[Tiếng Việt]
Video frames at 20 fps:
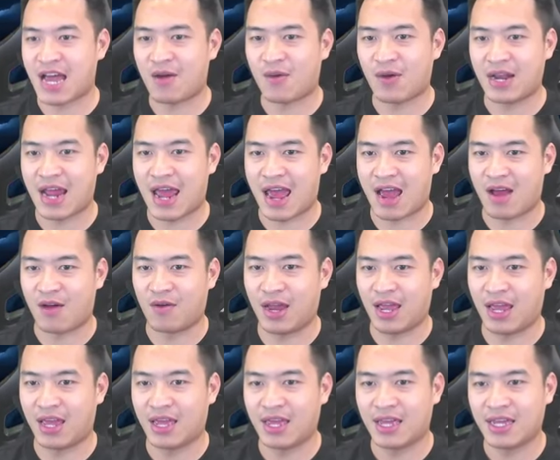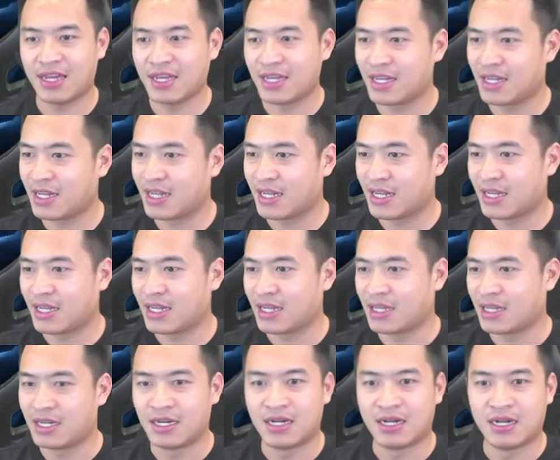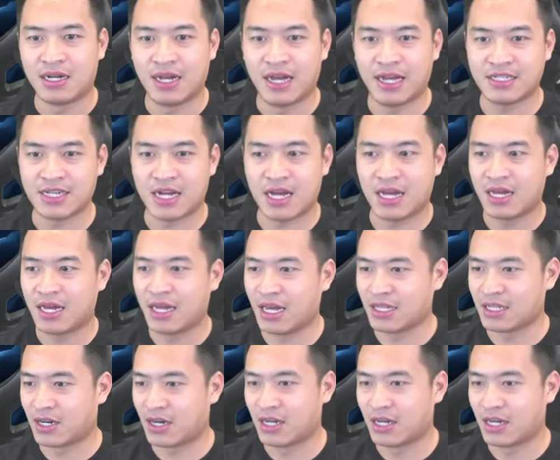hoàn hảo này. Hết chưa? Hết rồi.